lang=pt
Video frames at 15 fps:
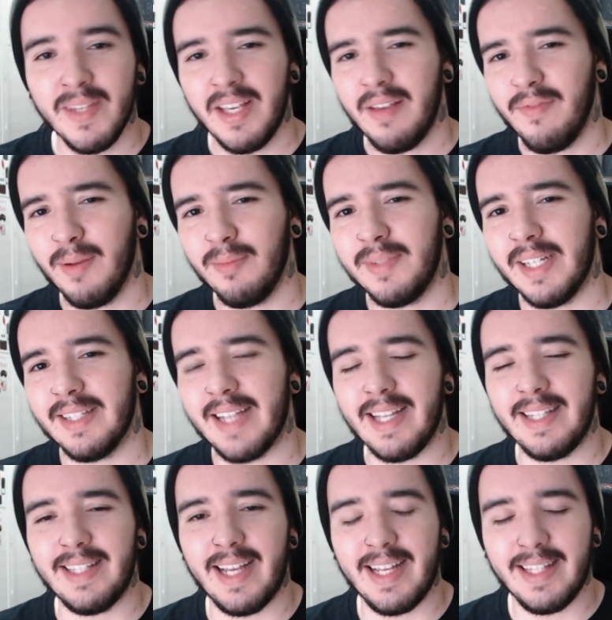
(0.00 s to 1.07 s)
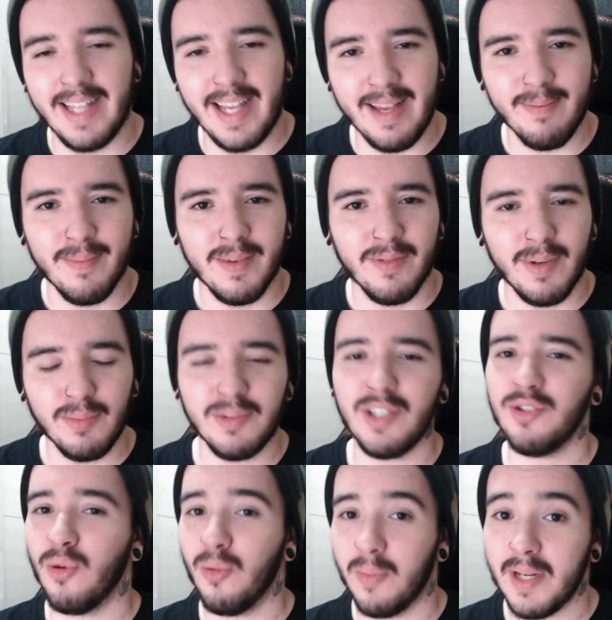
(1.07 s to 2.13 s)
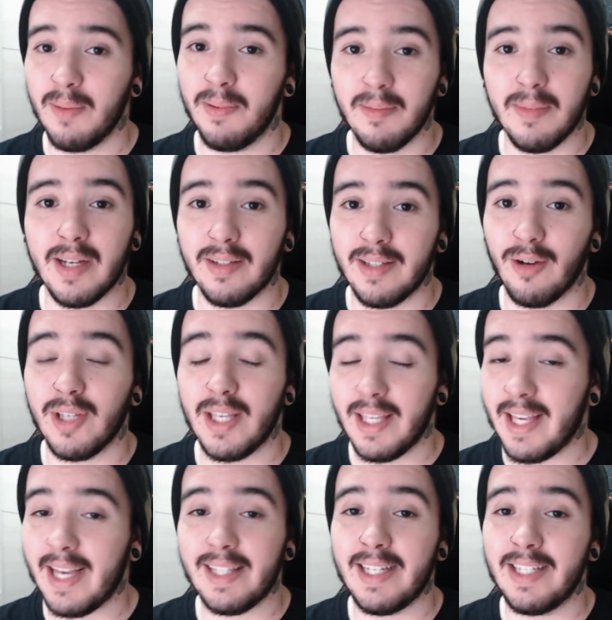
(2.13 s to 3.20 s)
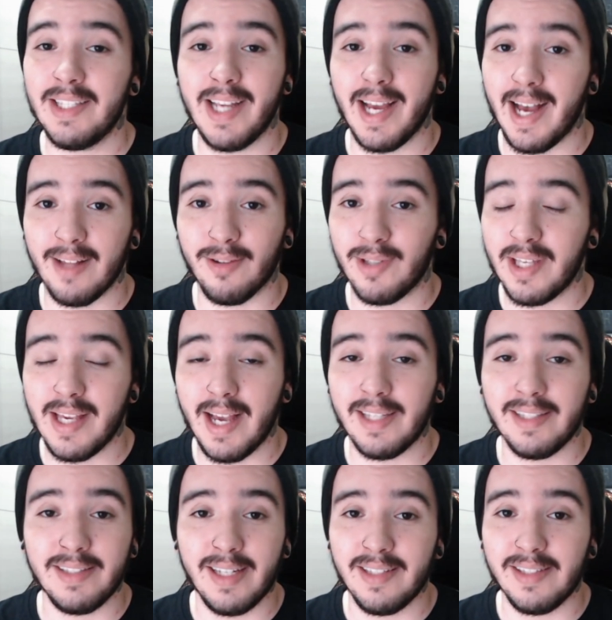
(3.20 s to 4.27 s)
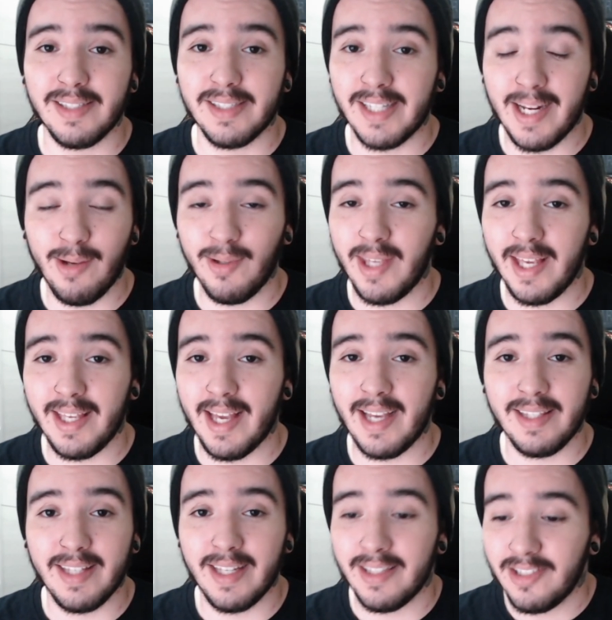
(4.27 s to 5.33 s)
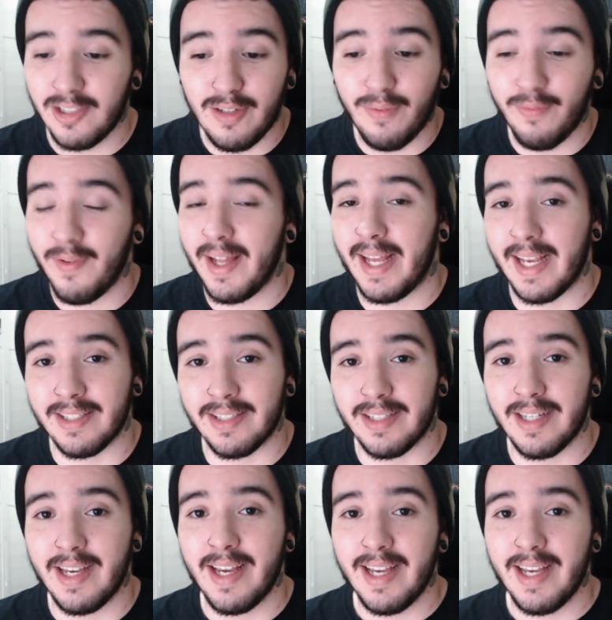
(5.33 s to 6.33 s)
E vamos tentar entender, vamos descobrir primeiro, né? O que é que tem de errado, o que é que tem de estranho, o que é que tem de diferente.